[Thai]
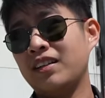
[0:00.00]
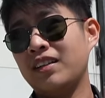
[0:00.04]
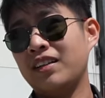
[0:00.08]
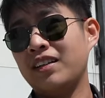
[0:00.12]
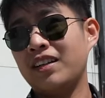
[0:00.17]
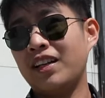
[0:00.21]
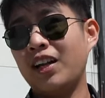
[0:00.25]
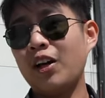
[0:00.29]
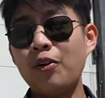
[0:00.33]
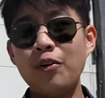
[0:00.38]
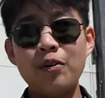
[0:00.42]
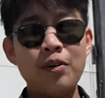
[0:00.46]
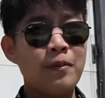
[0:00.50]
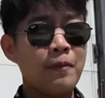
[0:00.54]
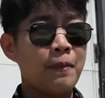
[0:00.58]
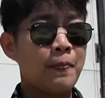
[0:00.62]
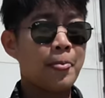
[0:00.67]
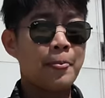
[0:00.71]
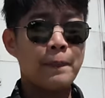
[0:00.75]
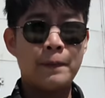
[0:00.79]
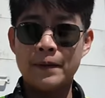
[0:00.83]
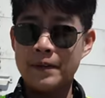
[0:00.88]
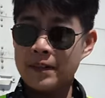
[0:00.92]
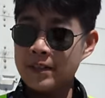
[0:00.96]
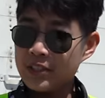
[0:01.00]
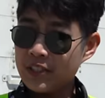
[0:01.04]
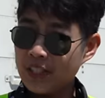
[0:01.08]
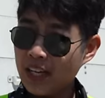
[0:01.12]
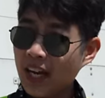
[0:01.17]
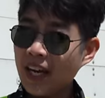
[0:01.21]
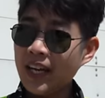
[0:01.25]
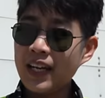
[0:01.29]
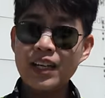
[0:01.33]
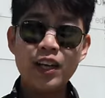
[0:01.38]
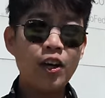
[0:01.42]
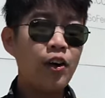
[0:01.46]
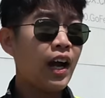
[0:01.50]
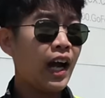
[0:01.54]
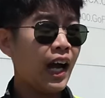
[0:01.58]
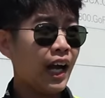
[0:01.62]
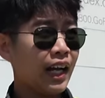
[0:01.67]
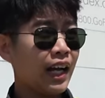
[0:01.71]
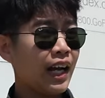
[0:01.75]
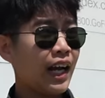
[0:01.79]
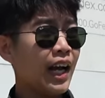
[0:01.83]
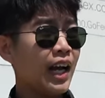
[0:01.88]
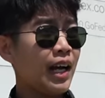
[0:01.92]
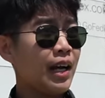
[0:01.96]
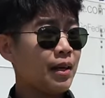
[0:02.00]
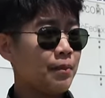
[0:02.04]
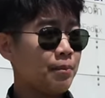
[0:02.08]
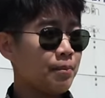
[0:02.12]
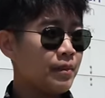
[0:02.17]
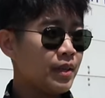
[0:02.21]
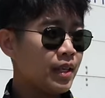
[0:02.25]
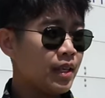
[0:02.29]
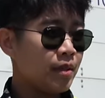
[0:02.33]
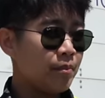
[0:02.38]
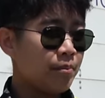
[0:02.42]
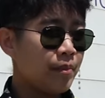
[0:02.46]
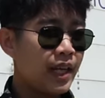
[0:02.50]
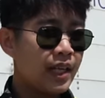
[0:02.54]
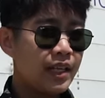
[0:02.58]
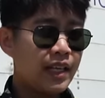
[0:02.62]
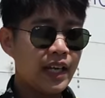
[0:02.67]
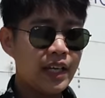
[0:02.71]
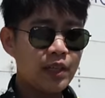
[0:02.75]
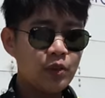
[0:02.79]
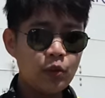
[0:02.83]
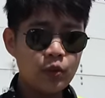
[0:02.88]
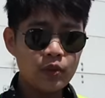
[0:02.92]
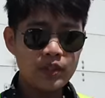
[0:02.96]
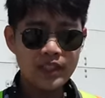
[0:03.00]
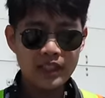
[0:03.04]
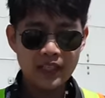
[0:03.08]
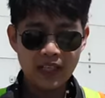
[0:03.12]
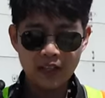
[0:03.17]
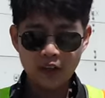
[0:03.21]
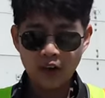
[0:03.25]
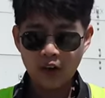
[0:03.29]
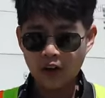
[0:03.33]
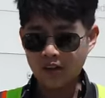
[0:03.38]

เป็นสิบเท่าเลยเหรอใช่แล้วหักค่าเมนเทนนู่นนี่นั่นอ